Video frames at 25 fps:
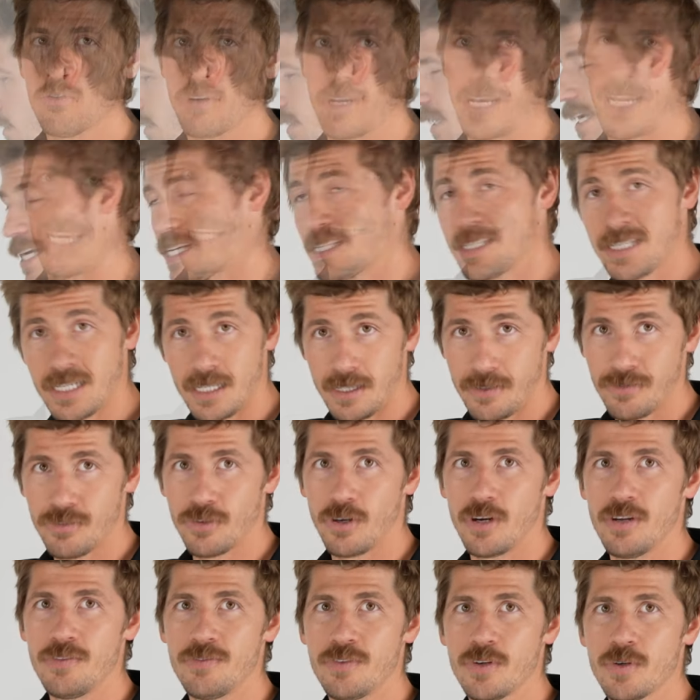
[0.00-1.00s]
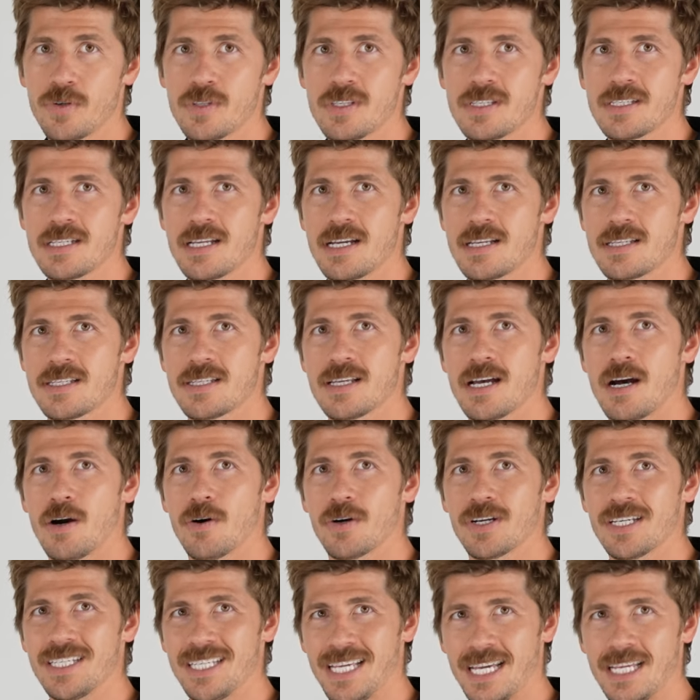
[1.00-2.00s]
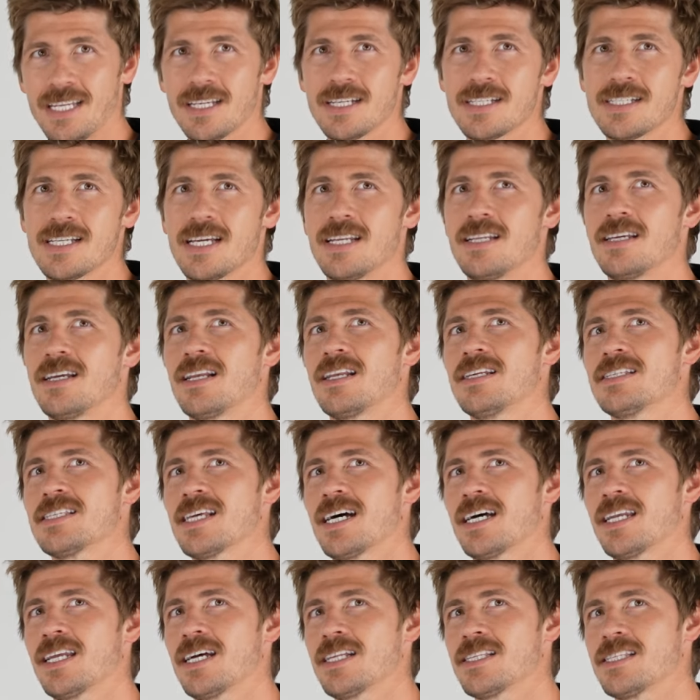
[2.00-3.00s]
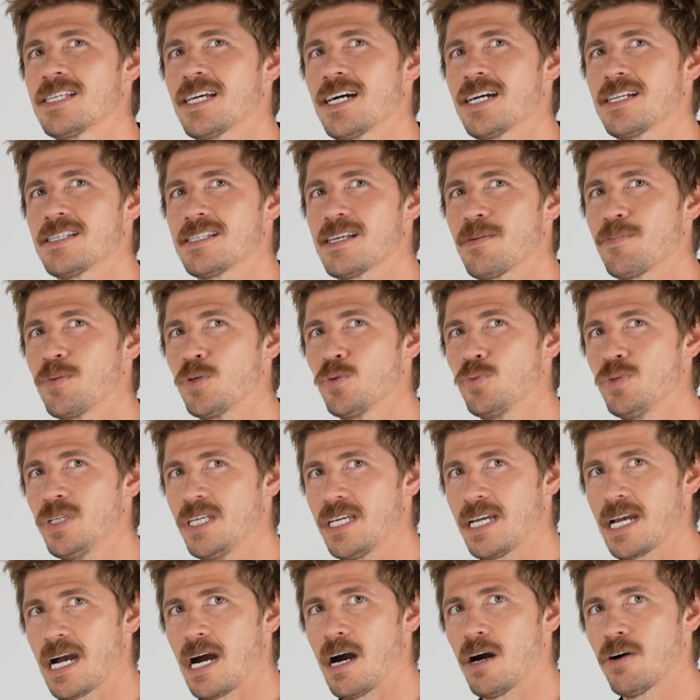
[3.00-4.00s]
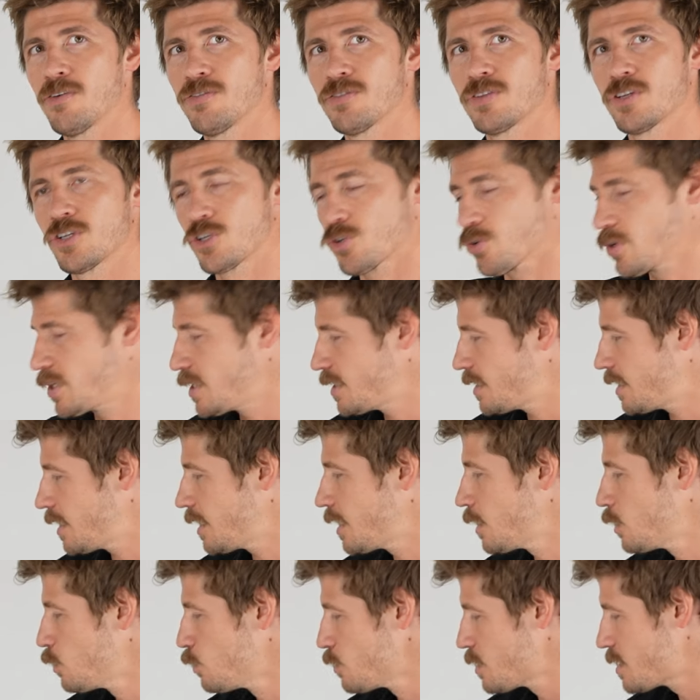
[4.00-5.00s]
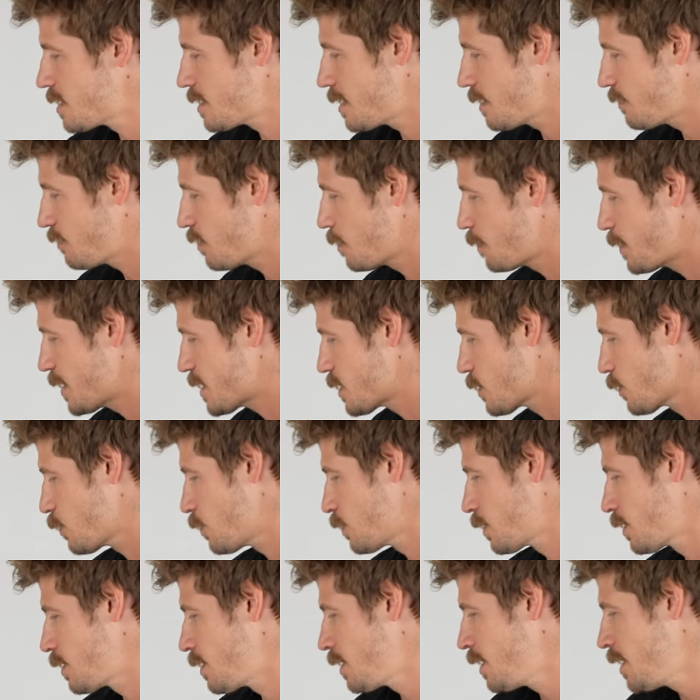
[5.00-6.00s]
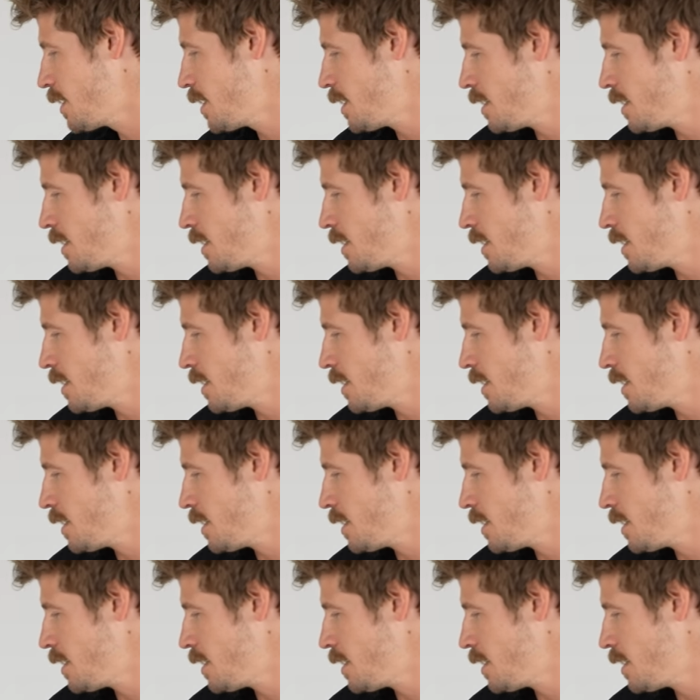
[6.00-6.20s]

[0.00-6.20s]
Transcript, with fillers: Und gleichzeitig freuen wir uns, dass auch jeder, der die Glesana C1 ab Juni kauft, schon in den Genuss der Verbesserungen